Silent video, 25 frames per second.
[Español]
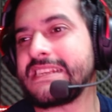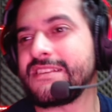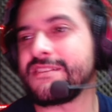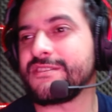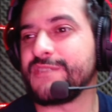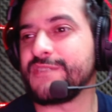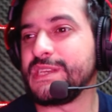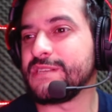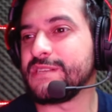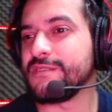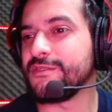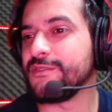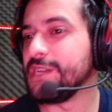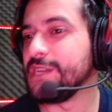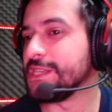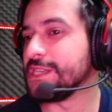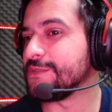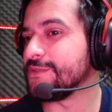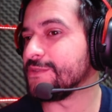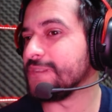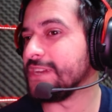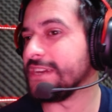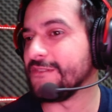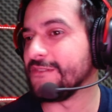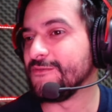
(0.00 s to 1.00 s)
Eso hizo
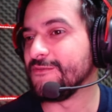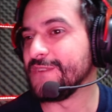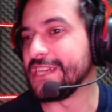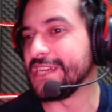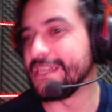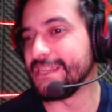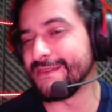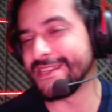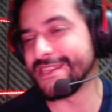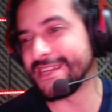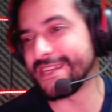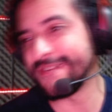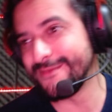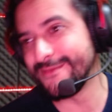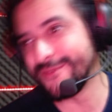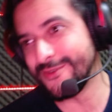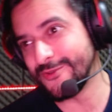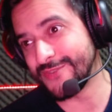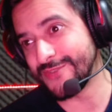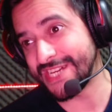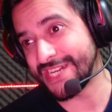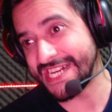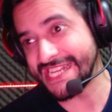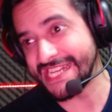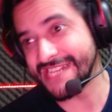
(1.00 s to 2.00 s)
es un crimen tan
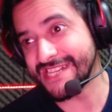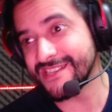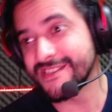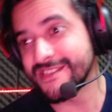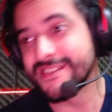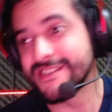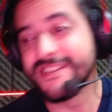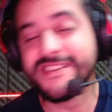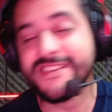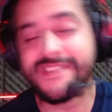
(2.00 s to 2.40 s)
brutal.